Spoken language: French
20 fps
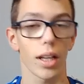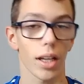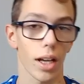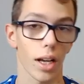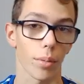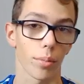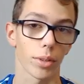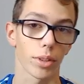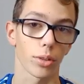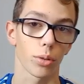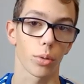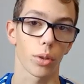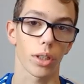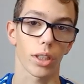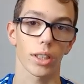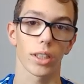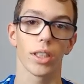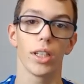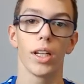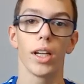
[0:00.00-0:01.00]
Amine
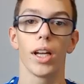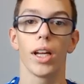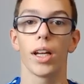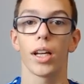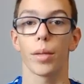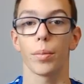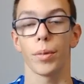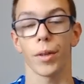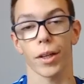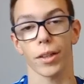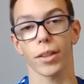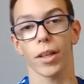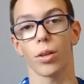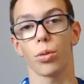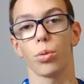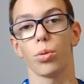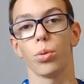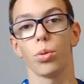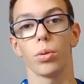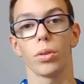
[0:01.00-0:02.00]
Gouiri, Pierre
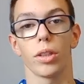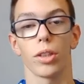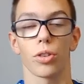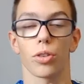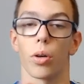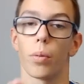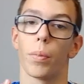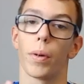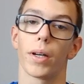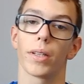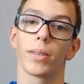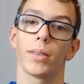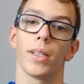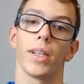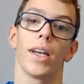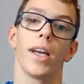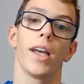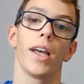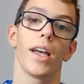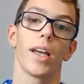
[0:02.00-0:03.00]
Caloulou et Jean passe.
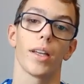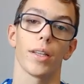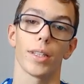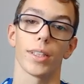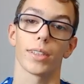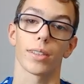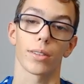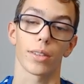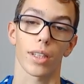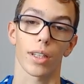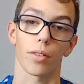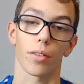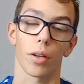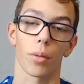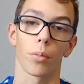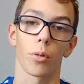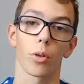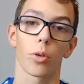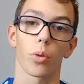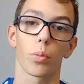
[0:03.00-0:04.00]
Et ce serait
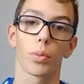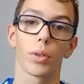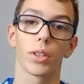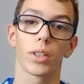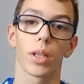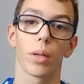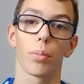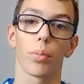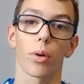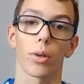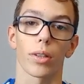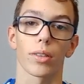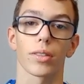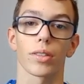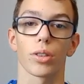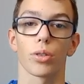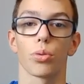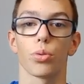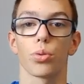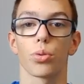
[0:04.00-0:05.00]
vraiment compliqué pour
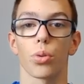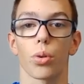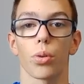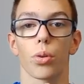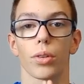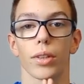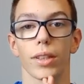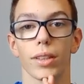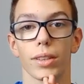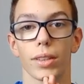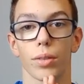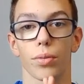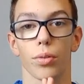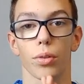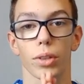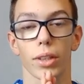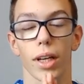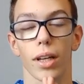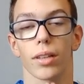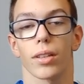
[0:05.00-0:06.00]
l'institution lyonnaise. Il
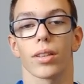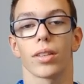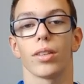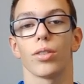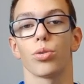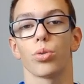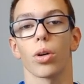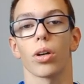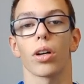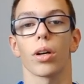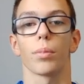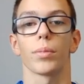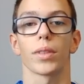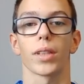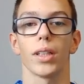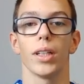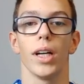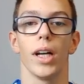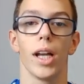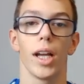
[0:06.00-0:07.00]
faut garder des joueurs comme
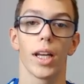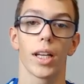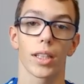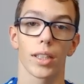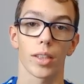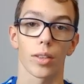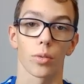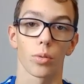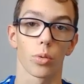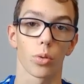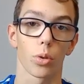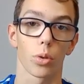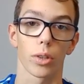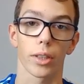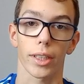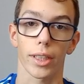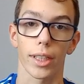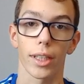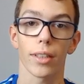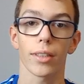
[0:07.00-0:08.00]
ça qui ne nous coûtent
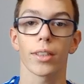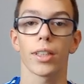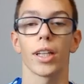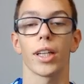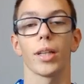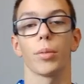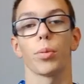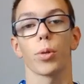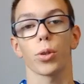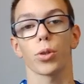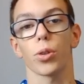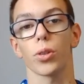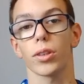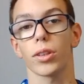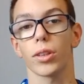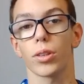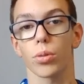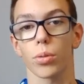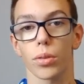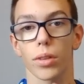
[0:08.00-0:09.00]
rien et pourtant
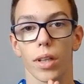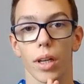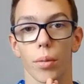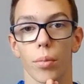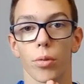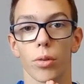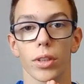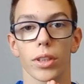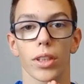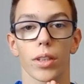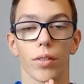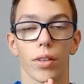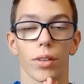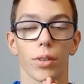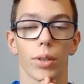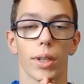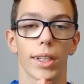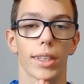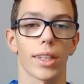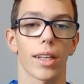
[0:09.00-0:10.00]
qui sont très bons et qui viennent
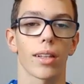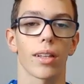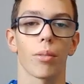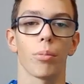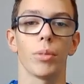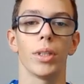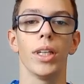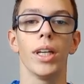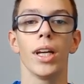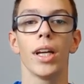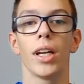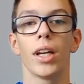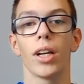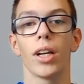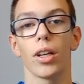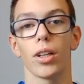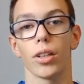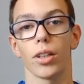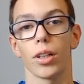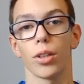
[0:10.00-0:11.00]
de l'Académie.
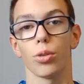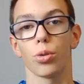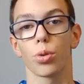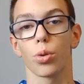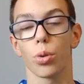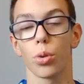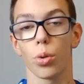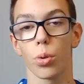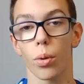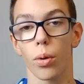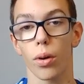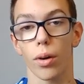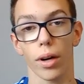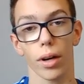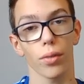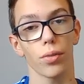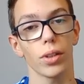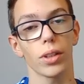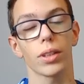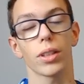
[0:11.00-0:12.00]
Et du coup, Lyon
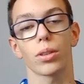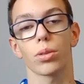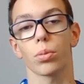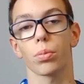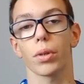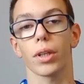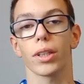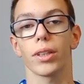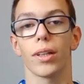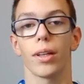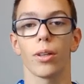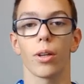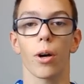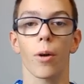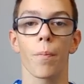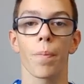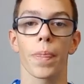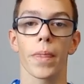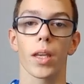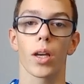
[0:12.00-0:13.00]
aurait fixé son prix
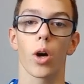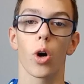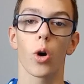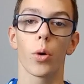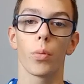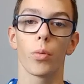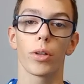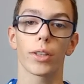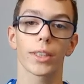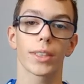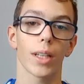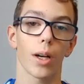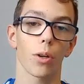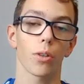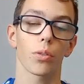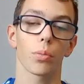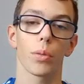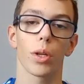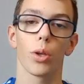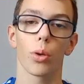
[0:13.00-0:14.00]
d'ailleurs au moins
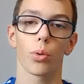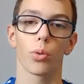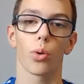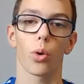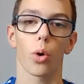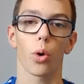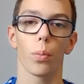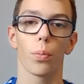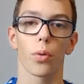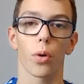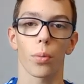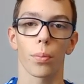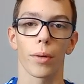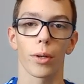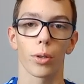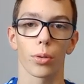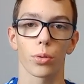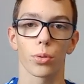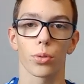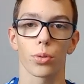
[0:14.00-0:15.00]
40 millions d'euros pour
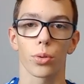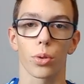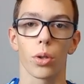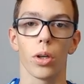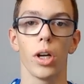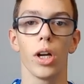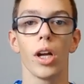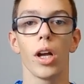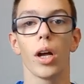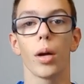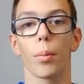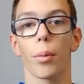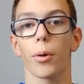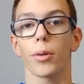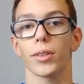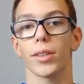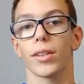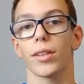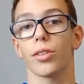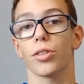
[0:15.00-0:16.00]
Mal Augusto
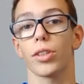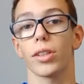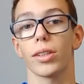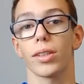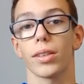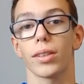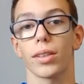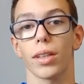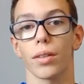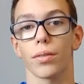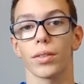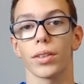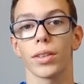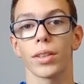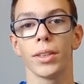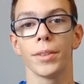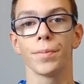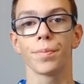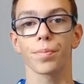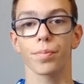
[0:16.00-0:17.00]
pour s'attacher ses
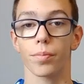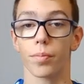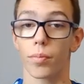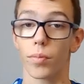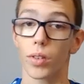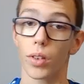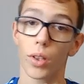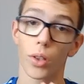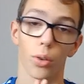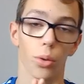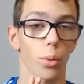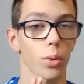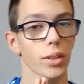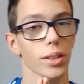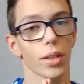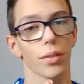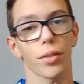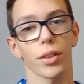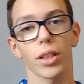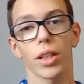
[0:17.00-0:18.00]
services. Donc
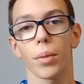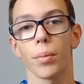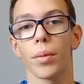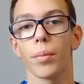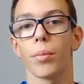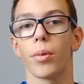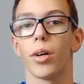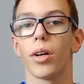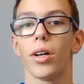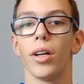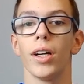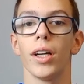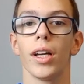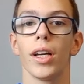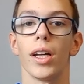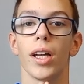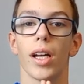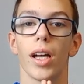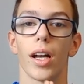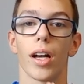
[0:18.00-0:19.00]
ça fait quand même euh,
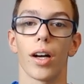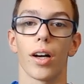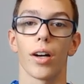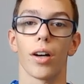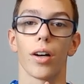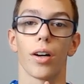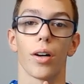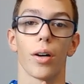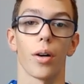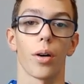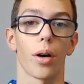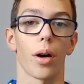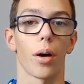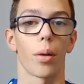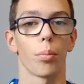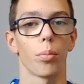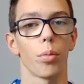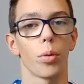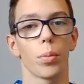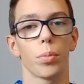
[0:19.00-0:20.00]
euh, un
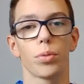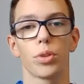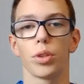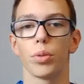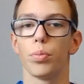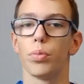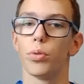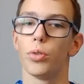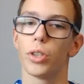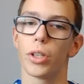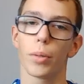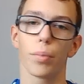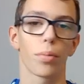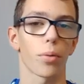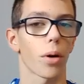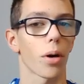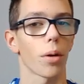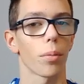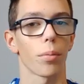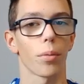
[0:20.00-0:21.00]
beau petit budget
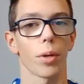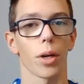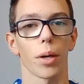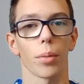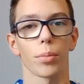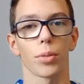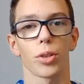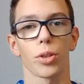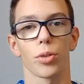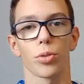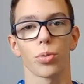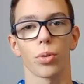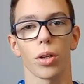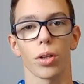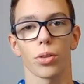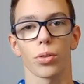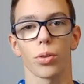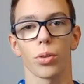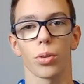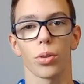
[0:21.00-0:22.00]
pour un, petit
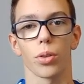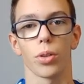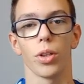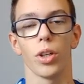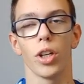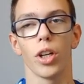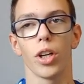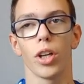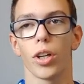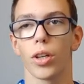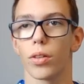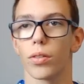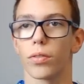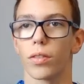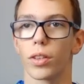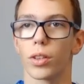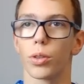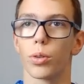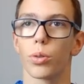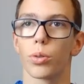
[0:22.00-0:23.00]
joueur de
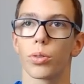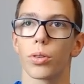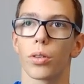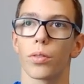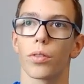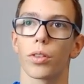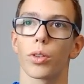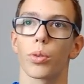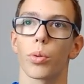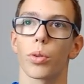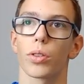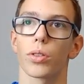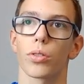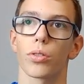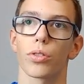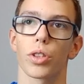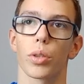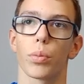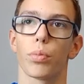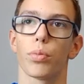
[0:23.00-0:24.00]
22 ans, 23
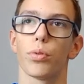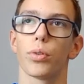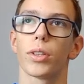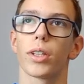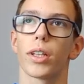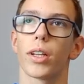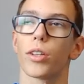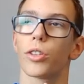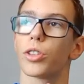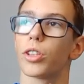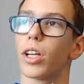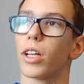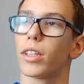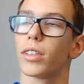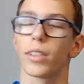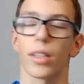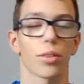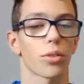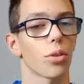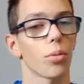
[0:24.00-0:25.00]
sais plus quel âge il a
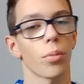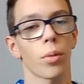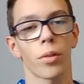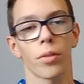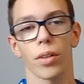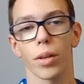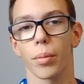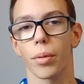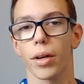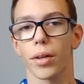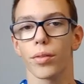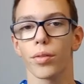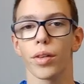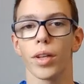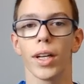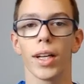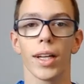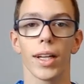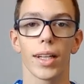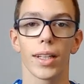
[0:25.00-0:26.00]
exactement, enfin bref,
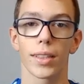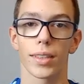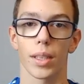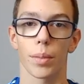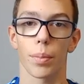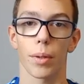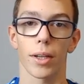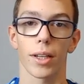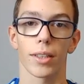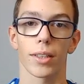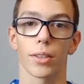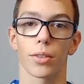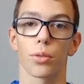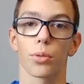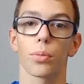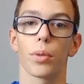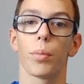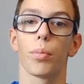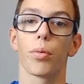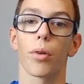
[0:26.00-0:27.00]
c'est pas la
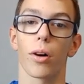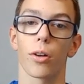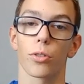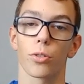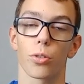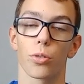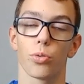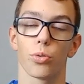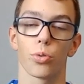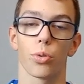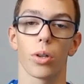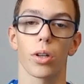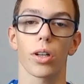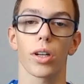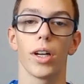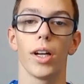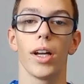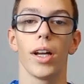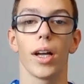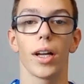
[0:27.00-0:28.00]
question, mais pour un jeune
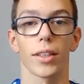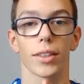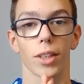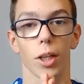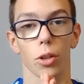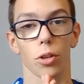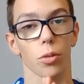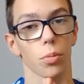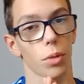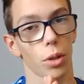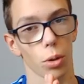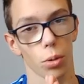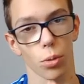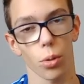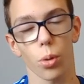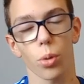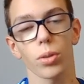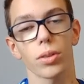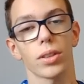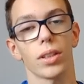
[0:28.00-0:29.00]
joueur, 40 millions
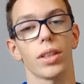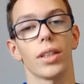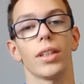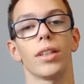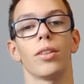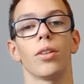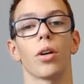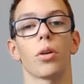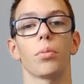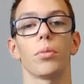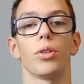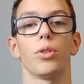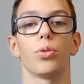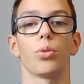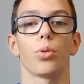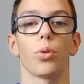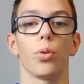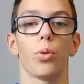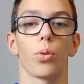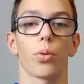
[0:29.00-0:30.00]
d'euros c'est énorme et du
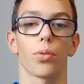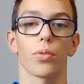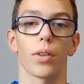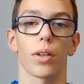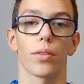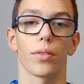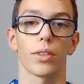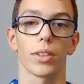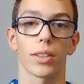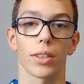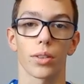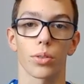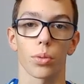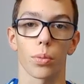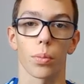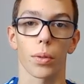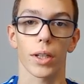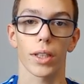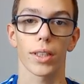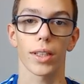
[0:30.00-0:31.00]
coup Lyon a fixé
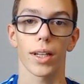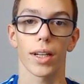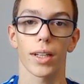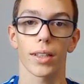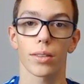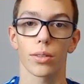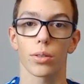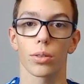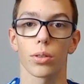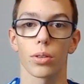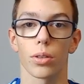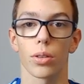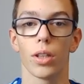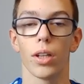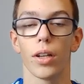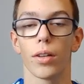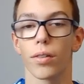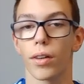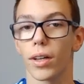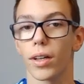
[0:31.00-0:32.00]
son prix à ce.
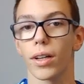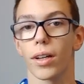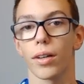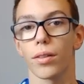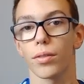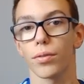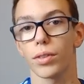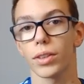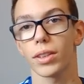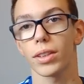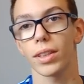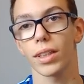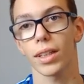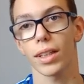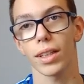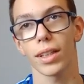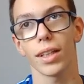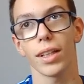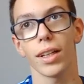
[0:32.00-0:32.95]
Enfin a fixé,